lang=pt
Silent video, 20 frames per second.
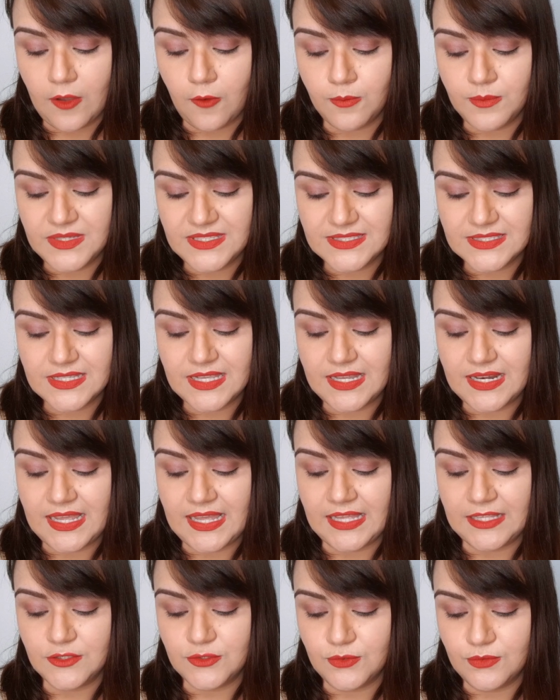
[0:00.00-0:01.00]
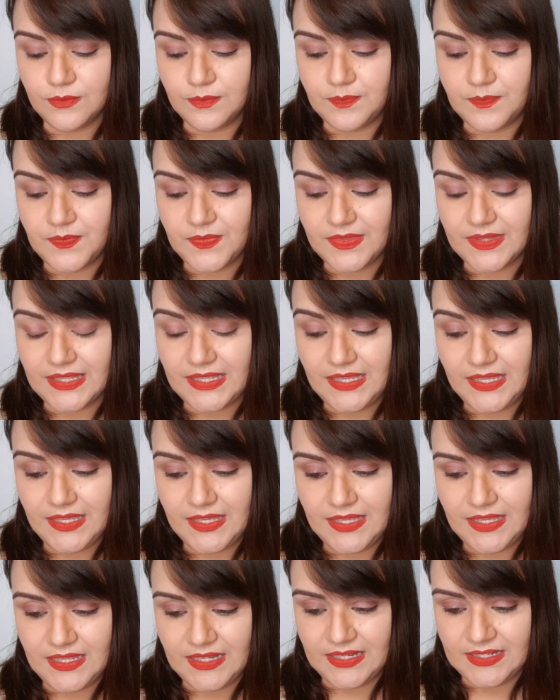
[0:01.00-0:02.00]
almiscarado
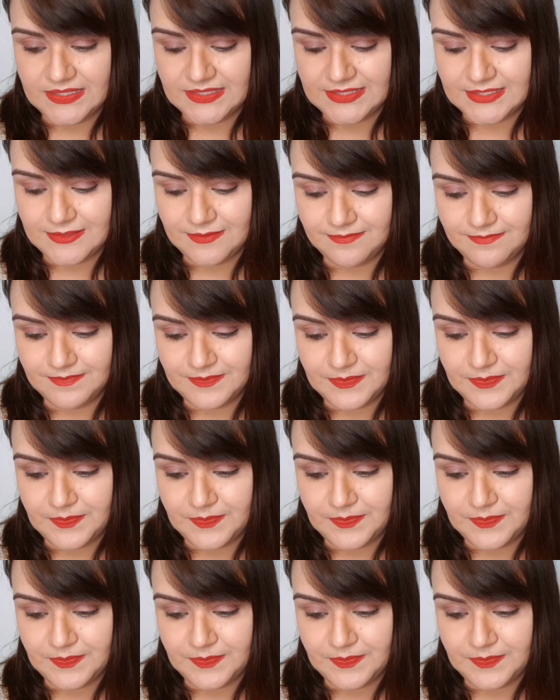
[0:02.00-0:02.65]
e íris.